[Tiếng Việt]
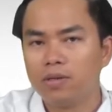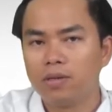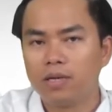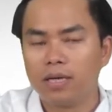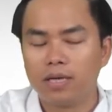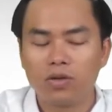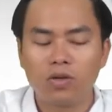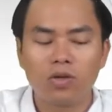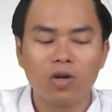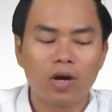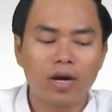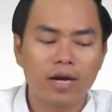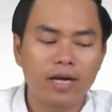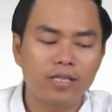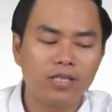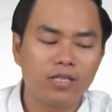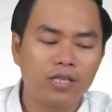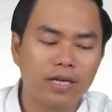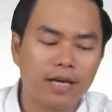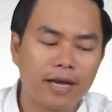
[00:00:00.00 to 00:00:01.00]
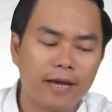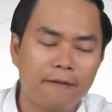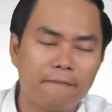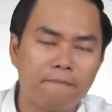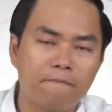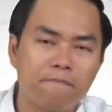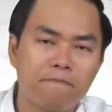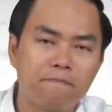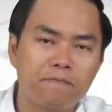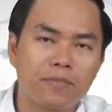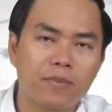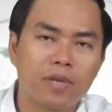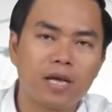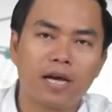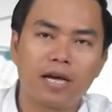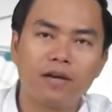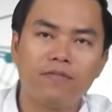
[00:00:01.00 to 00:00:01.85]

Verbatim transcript: à, tôi nói các anh chị nghe à,